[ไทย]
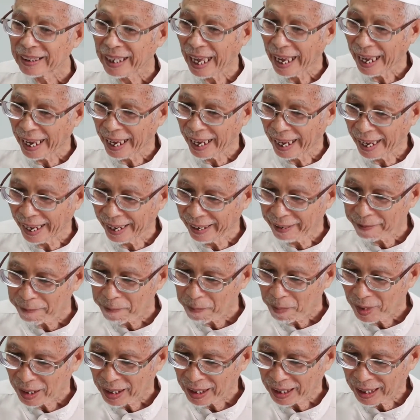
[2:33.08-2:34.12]
แต่
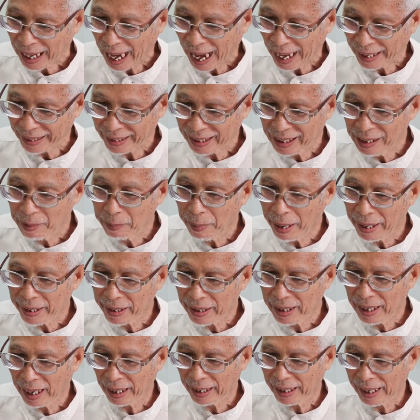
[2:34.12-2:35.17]
การที่ไม่
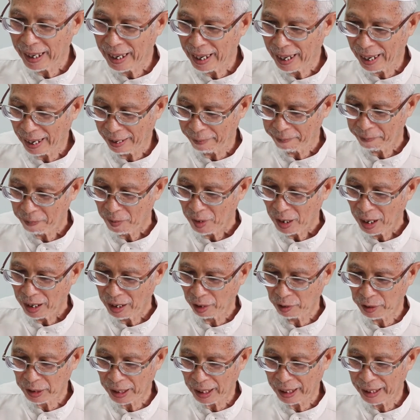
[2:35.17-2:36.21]
เชื่อเนี่ย
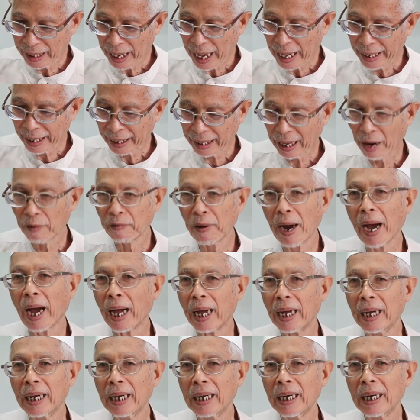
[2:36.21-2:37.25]
เราจะเห็นได้นะครับว่า
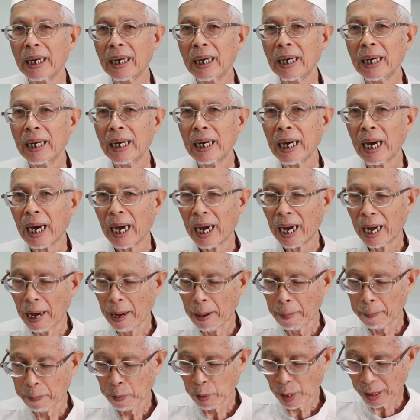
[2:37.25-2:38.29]

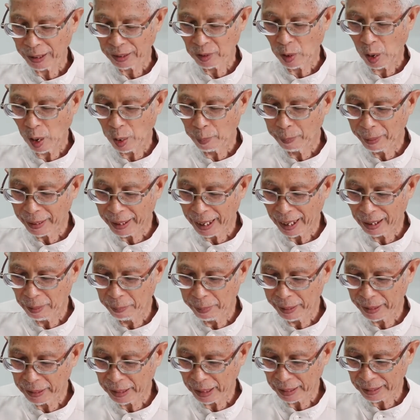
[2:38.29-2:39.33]
ประวัติของบรรดาน
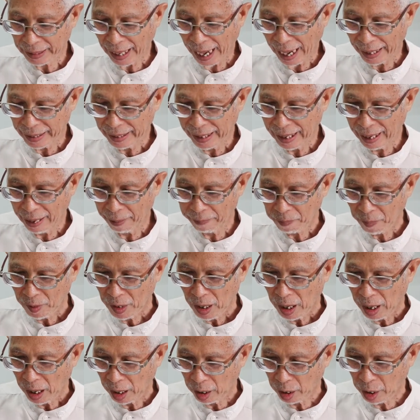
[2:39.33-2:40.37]
บีต่างๆเนี่ย
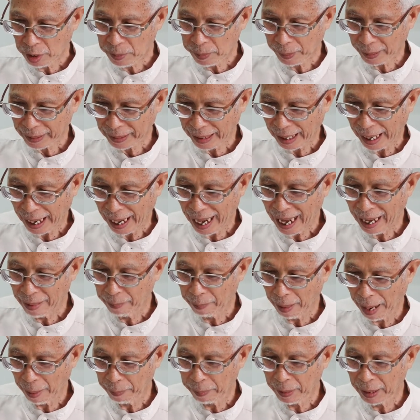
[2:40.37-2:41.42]
อัลลอฮฺซุบฮานะฮูวะตะอาลาให้
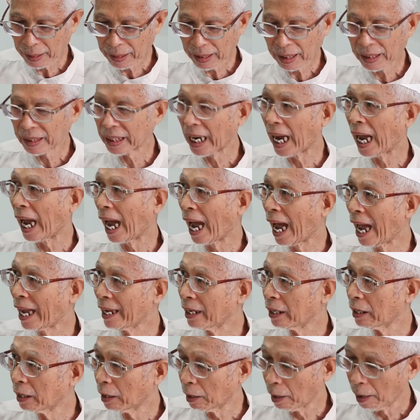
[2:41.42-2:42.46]
มาเพื่อที่จะ
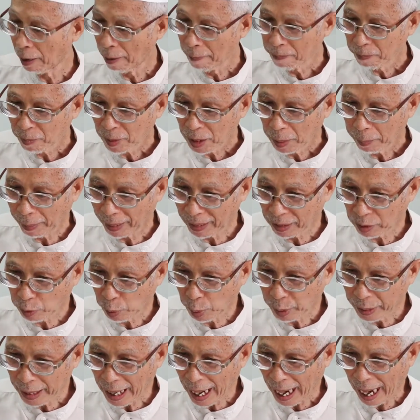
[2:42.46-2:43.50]
ให้เป็น
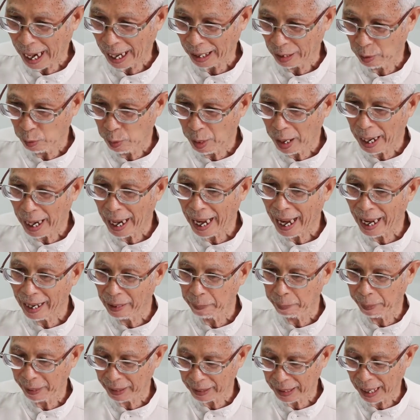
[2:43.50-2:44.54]
ตัวอย่างหรือว่าให้
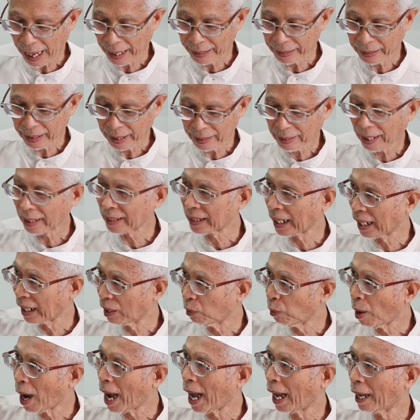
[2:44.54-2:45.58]
เป็นการเตือนสติ
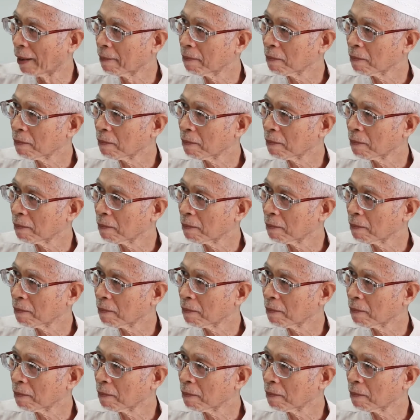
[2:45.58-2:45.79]
ว่า